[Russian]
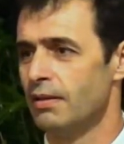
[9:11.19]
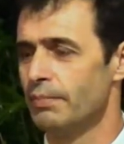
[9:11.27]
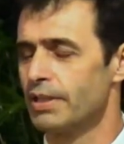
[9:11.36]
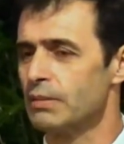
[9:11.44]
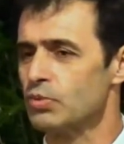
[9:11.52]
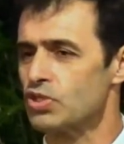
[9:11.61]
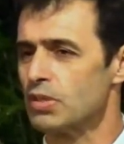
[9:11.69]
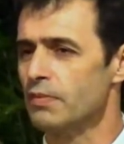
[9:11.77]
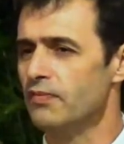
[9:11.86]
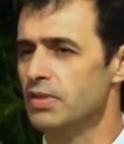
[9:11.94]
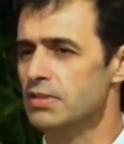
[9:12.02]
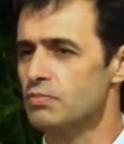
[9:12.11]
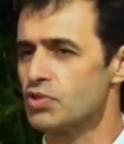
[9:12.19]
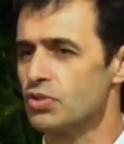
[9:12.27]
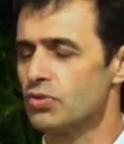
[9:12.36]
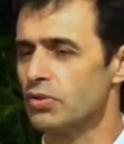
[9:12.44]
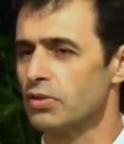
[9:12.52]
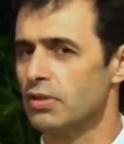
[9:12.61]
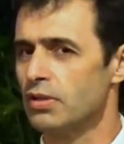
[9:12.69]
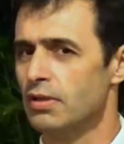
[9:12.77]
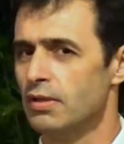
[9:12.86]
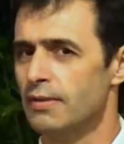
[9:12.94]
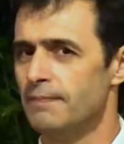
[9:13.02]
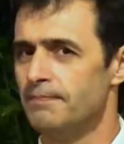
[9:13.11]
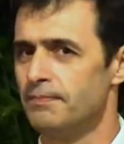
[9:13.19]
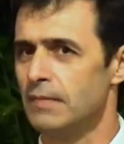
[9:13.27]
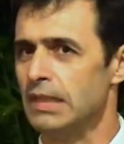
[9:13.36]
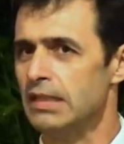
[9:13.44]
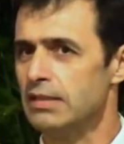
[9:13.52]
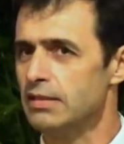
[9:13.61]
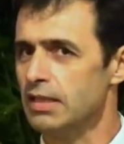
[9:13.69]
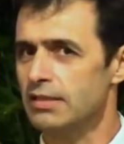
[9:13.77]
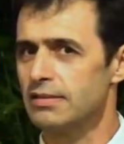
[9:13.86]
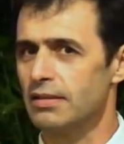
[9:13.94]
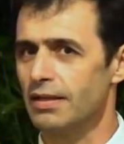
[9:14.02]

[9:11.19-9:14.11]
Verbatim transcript: Потому что мы видим, что нет-нет,